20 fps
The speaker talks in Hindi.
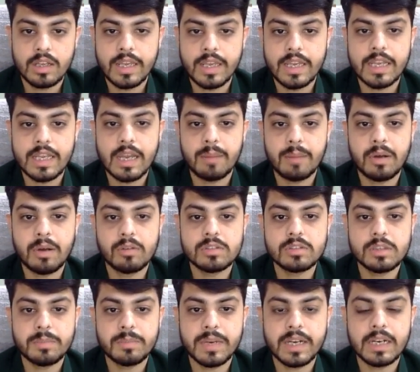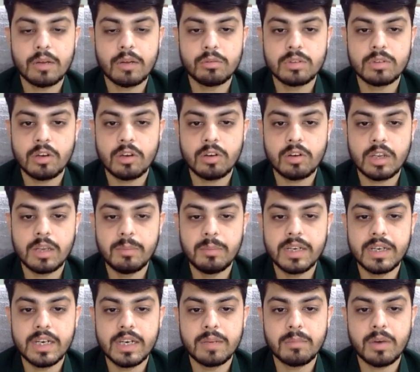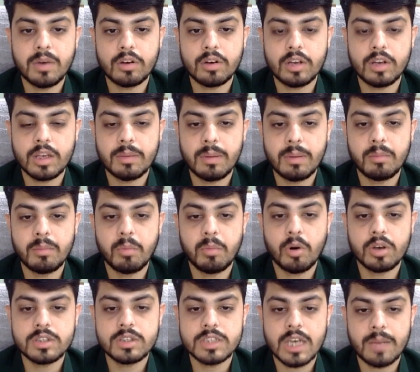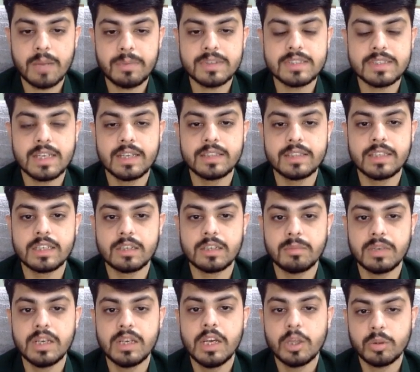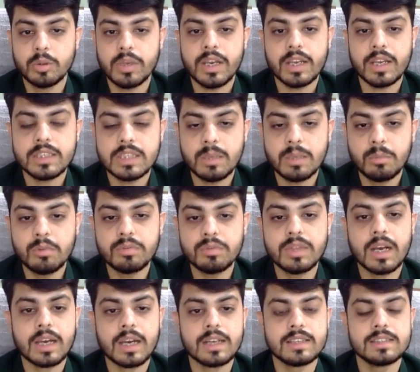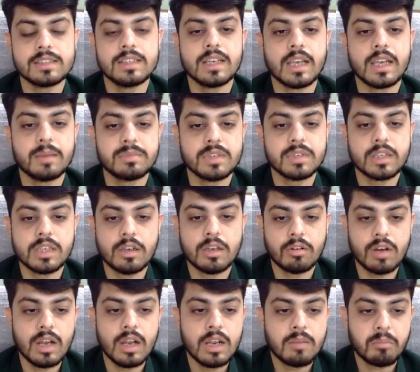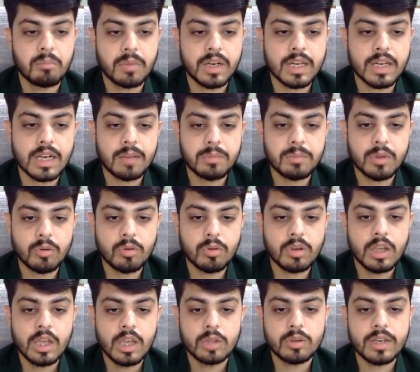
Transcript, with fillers: एक गैप डाउन से ब्रेक डाउन दिया और इमीडिएट मॉर्निंग में हमें बहुत शार्प एक सेलिंग देखने मिली तो एक अच्छा मूव था अगर किसी ने कैप्चर किया होगा बट अगर आप देखोगे